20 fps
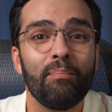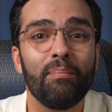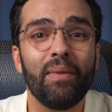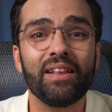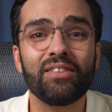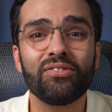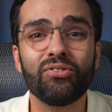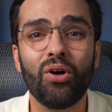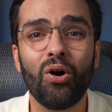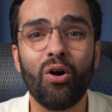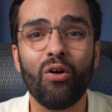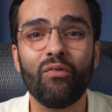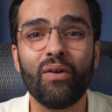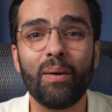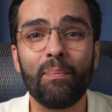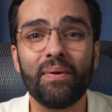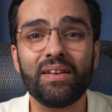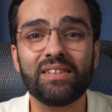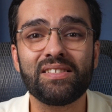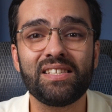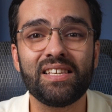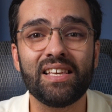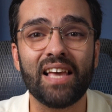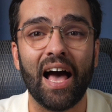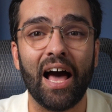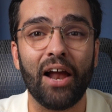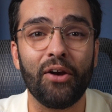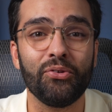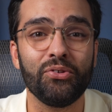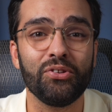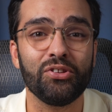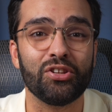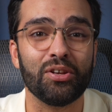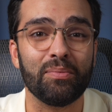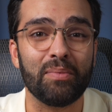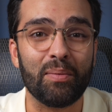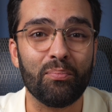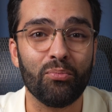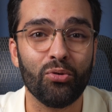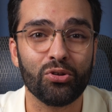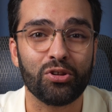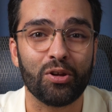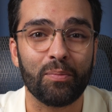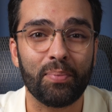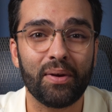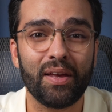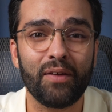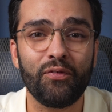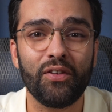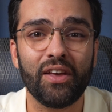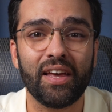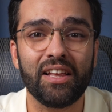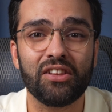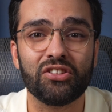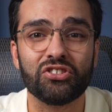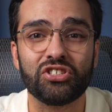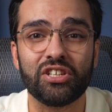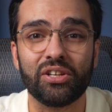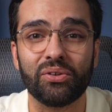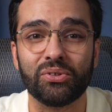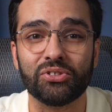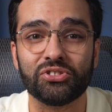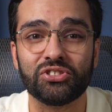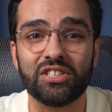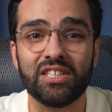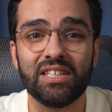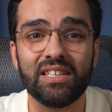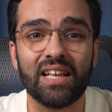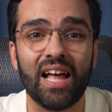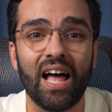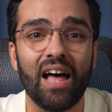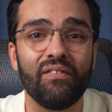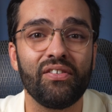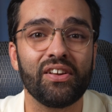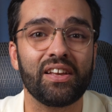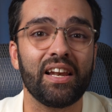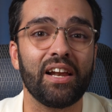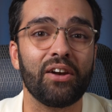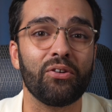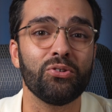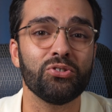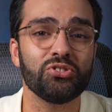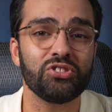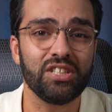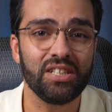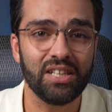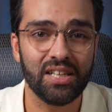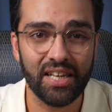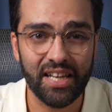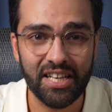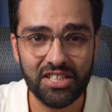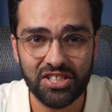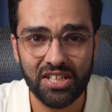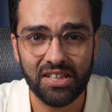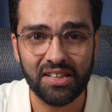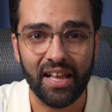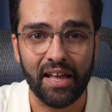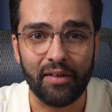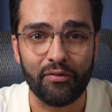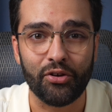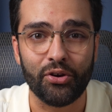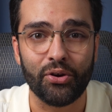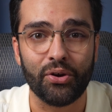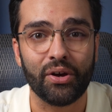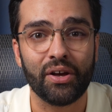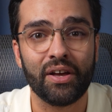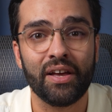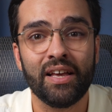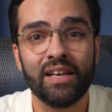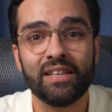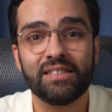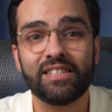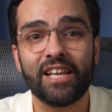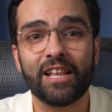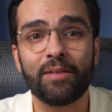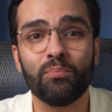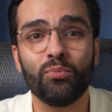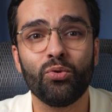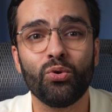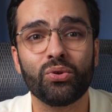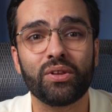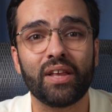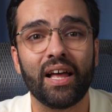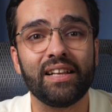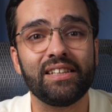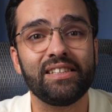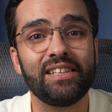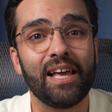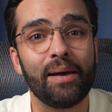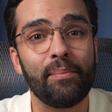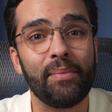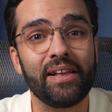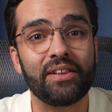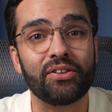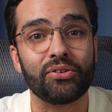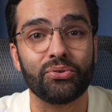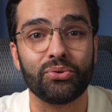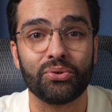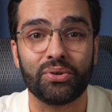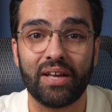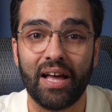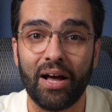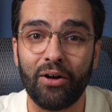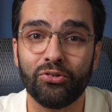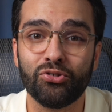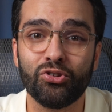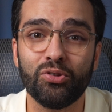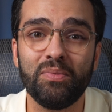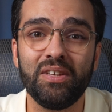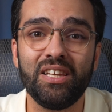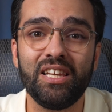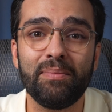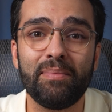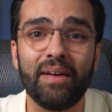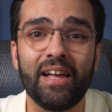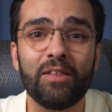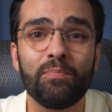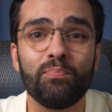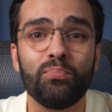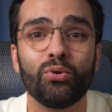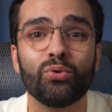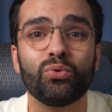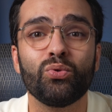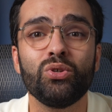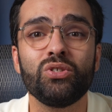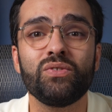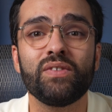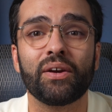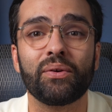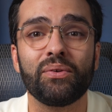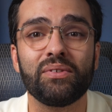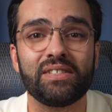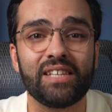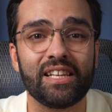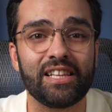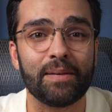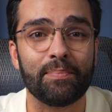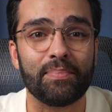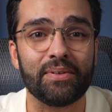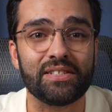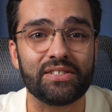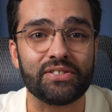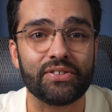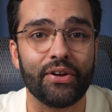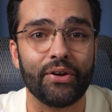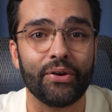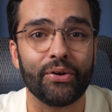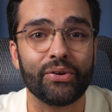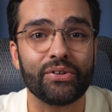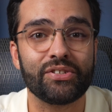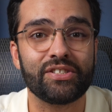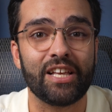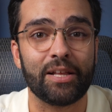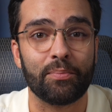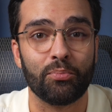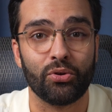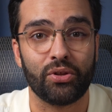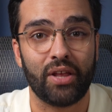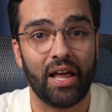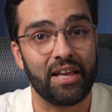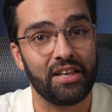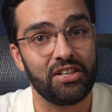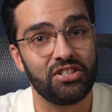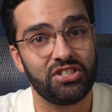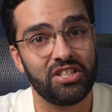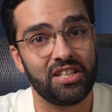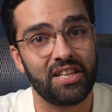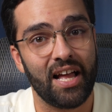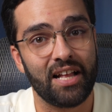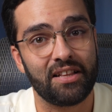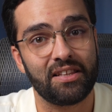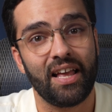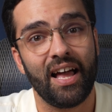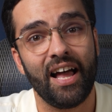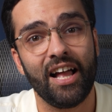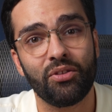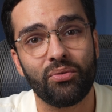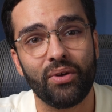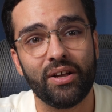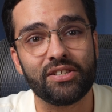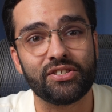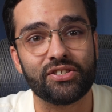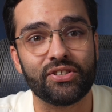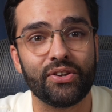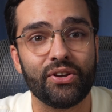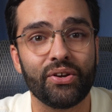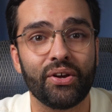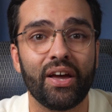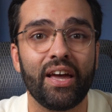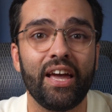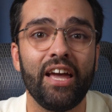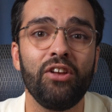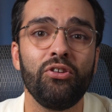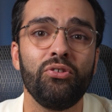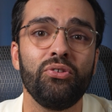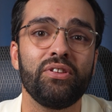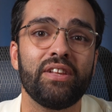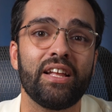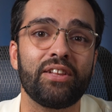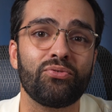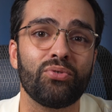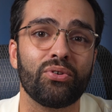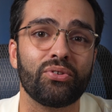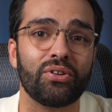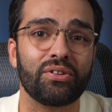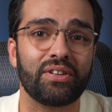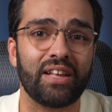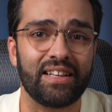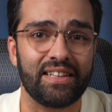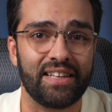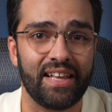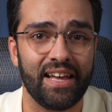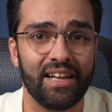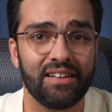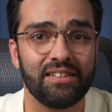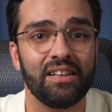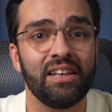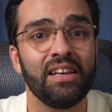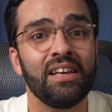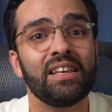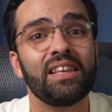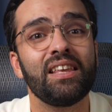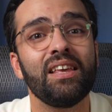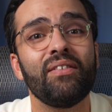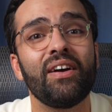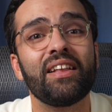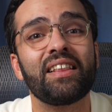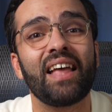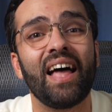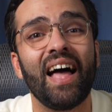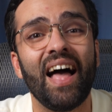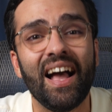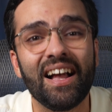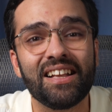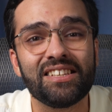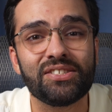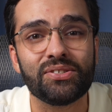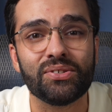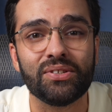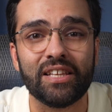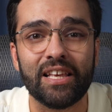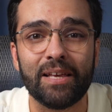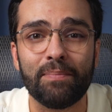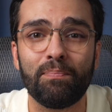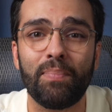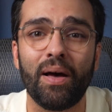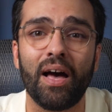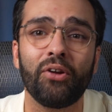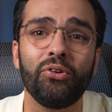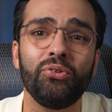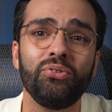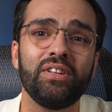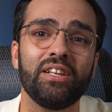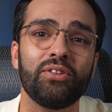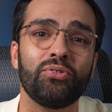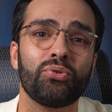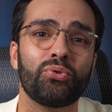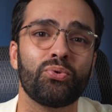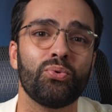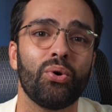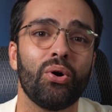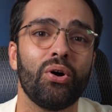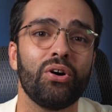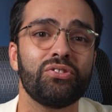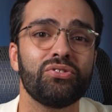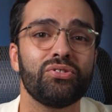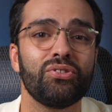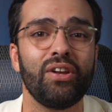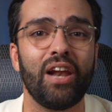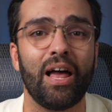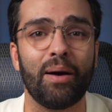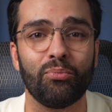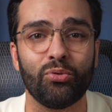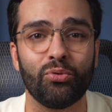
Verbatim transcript: Maintenant, on va passer à l'une de mes montres préférées de chez Longines avec la Longines Legend Tiver. Cette montre a un diamètre de 42 mm pour 12,7 d'épaisseur. Cette montre a un guichet date à 3 heures et une lunette tournante interne qui va être actionnée par l'une des deux couronnes de la